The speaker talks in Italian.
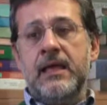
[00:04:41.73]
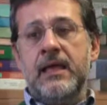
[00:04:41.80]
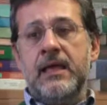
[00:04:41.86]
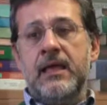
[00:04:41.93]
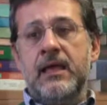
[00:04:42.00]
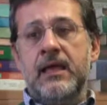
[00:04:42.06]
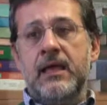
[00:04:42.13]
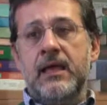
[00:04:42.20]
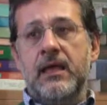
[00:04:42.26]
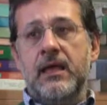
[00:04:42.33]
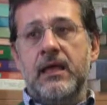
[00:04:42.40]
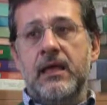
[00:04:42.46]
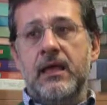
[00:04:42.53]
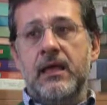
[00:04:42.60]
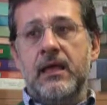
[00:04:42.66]

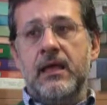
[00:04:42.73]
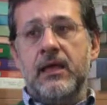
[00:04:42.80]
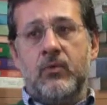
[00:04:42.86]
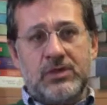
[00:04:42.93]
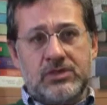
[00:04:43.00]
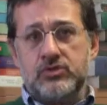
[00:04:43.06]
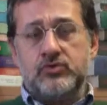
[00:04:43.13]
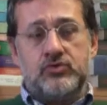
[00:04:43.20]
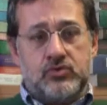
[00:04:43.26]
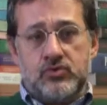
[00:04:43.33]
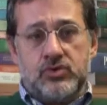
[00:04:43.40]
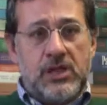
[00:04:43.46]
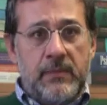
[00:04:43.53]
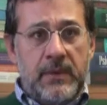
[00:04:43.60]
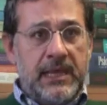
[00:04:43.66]
Eh, questo
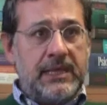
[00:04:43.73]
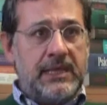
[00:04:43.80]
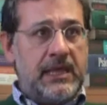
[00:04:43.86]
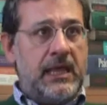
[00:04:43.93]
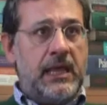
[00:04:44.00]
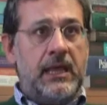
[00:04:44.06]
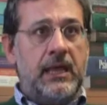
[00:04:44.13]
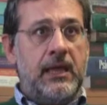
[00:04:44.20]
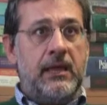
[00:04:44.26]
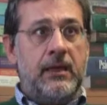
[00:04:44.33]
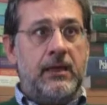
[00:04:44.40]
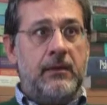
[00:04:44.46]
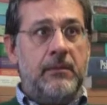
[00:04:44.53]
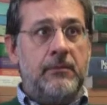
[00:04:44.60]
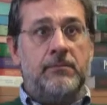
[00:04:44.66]

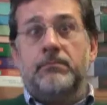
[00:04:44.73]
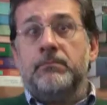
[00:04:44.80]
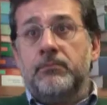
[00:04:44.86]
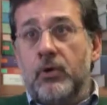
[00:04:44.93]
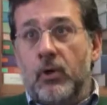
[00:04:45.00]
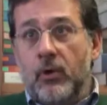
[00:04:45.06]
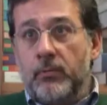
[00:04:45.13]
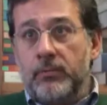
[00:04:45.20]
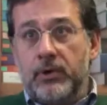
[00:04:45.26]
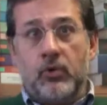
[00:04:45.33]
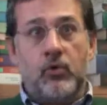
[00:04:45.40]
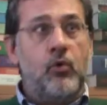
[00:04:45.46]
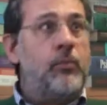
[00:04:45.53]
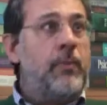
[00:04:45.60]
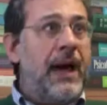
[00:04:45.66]
giustamente può
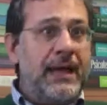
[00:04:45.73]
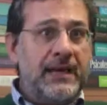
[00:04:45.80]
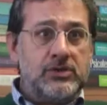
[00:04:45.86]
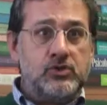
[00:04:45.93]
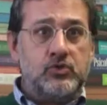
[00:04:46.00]
preoccupare,